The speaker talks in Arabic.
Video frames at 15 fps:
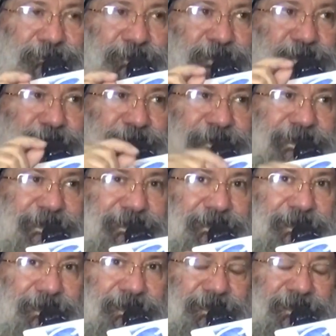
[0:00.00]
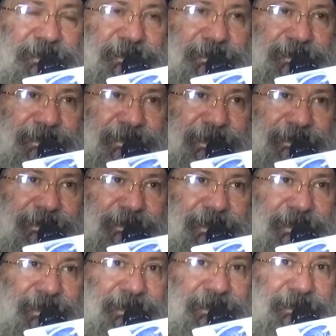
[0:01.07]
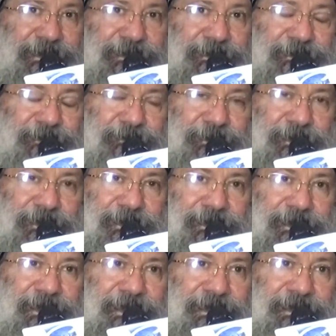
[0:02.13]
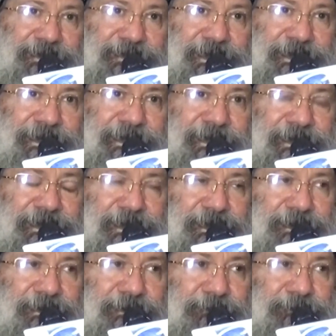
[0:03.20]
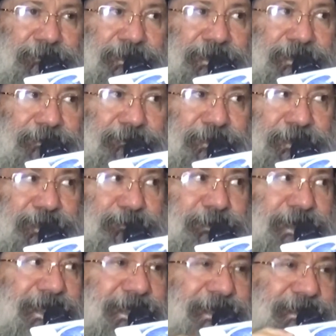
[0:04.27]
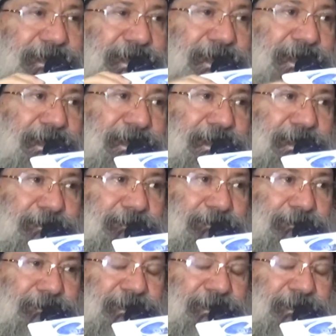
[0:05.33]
بتفسد الأخلاق الجيدة لكن علشان احنا مش مش من هذا العالم